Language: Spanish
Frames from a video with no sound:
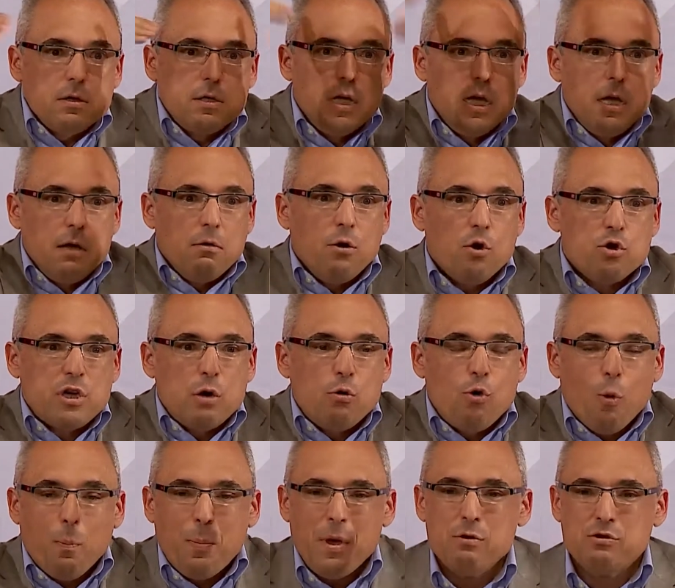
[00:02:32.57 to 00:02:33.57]
si los
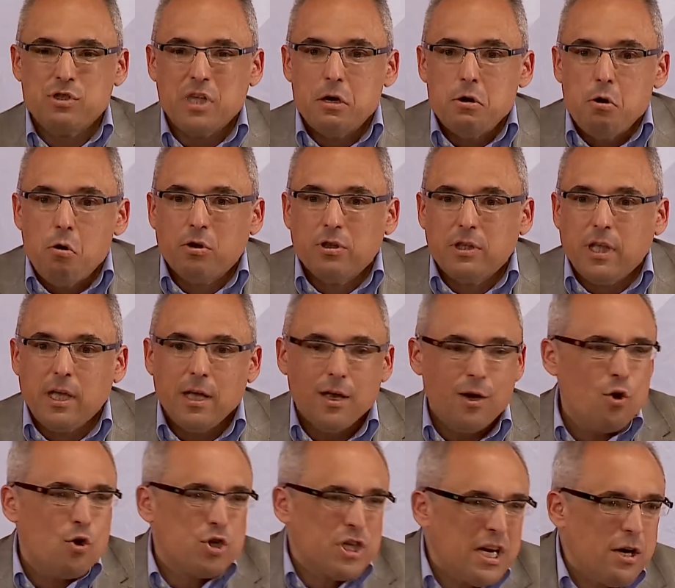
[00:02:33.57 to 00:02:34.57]
europeos del norte
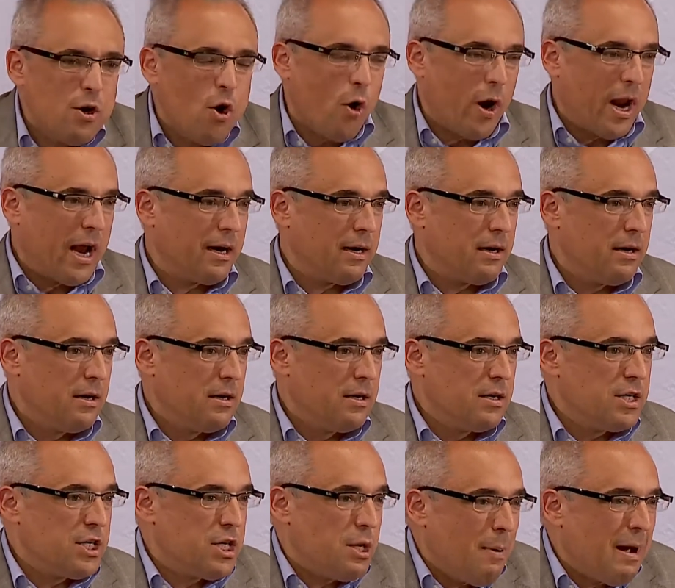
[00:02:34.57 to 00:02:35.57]
nos ignoran,
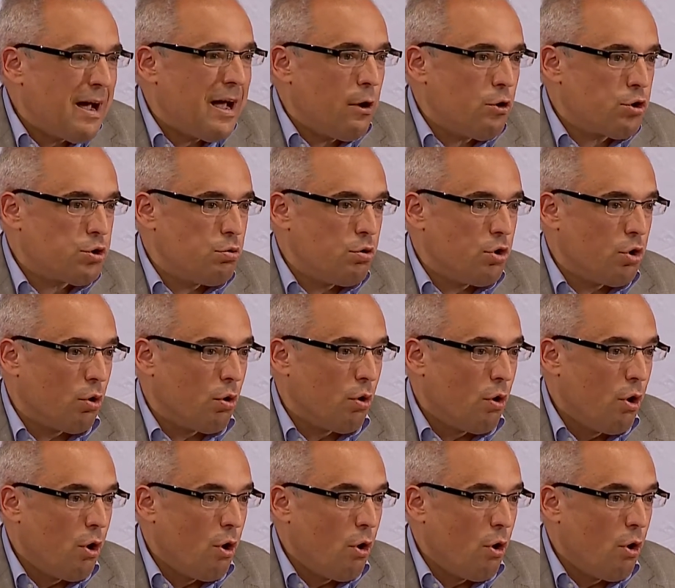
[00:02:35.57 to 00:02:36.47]
si van a lo suyo.